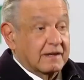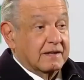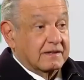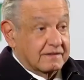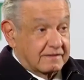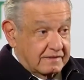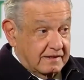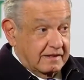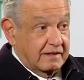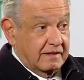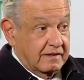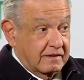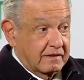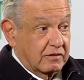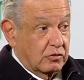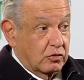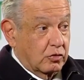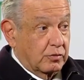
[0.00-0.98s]

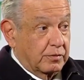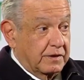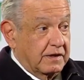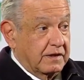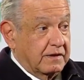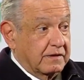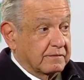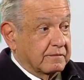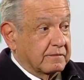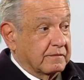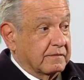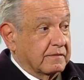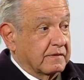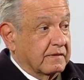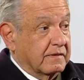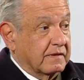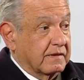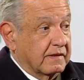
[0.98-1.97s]
sí lo vi
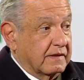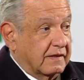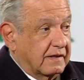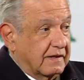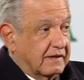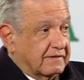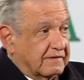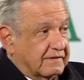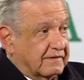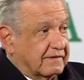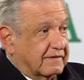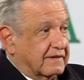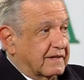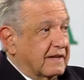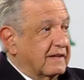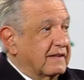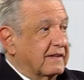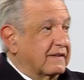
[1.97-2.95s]
en las
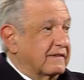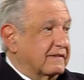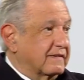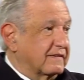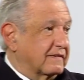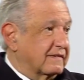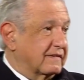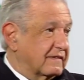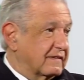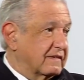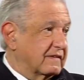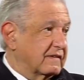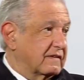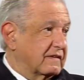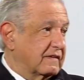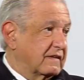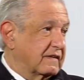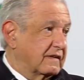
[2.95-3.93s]
redes,
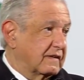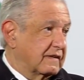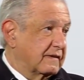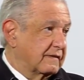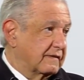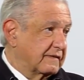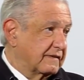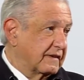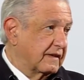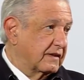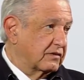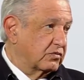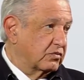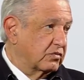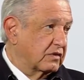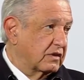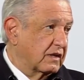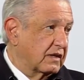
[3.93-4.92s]
eh, sí
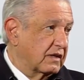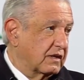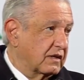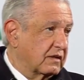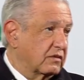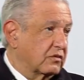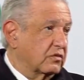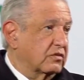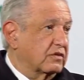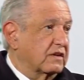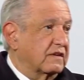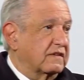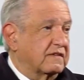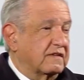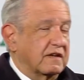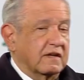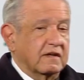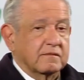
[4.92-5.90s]
es una
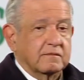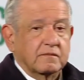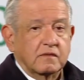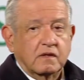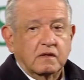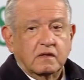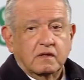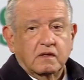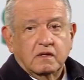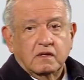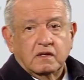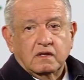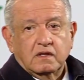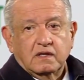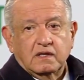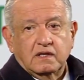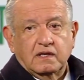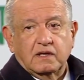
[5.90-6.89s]
noticia,
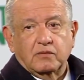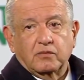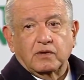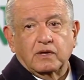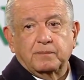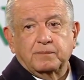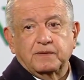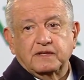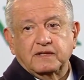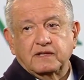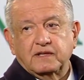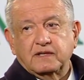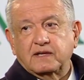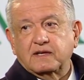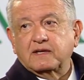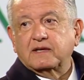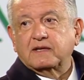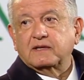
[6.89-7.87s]
y le voy a
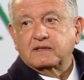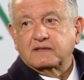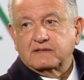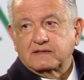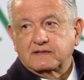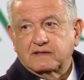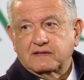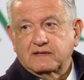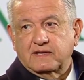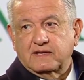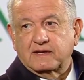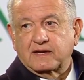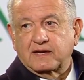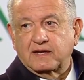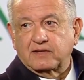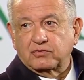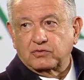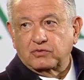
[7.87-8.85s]
pedir a
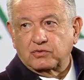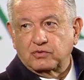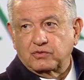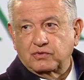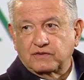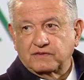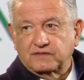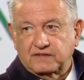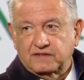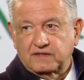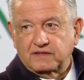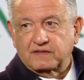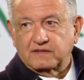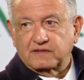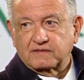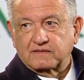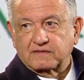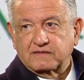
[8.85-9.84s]
Alejandro
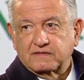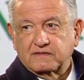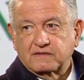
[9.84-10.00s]
Encinas